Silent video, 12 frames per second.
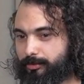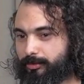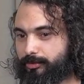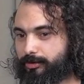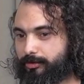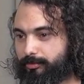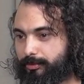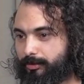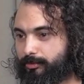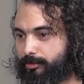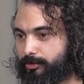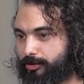потому что в
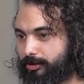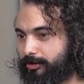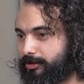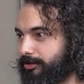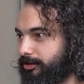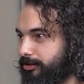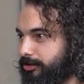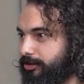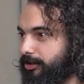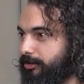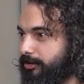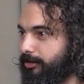первую очередь это
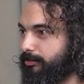инженерная